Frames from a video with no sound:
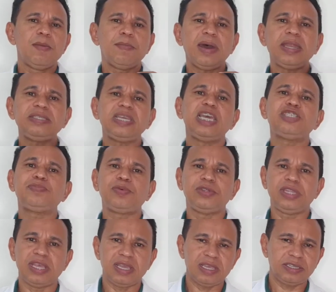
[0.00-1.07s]
Para te
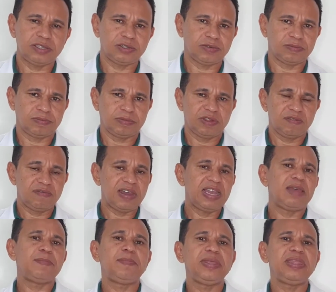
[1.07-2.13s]
responder isso,
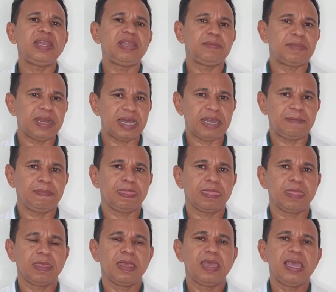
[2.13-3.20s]
vale a pena
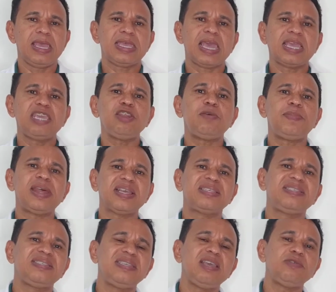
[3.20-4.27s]
lembrar que a
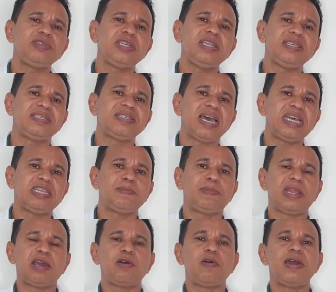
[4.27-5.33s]
quiropraxia é utilizada
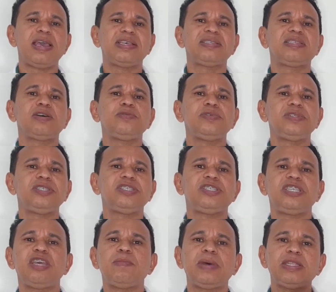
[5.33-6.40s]
para a correção do
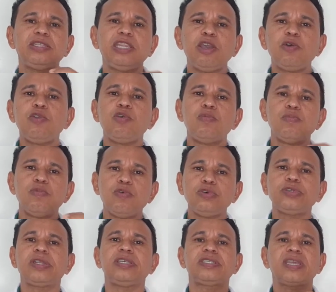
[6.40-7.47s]
sistema
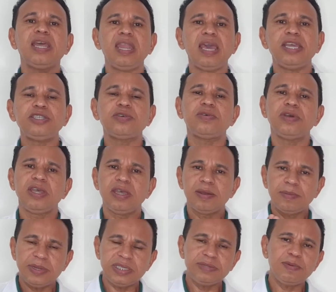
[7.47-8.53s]
neuromúsculo esquelético,
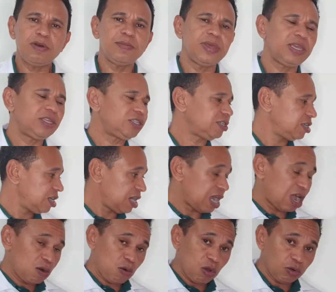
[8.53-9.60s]
principalmente
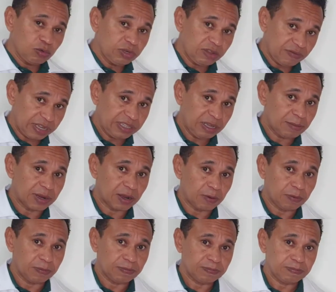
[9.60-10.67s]
a coluna vertebral.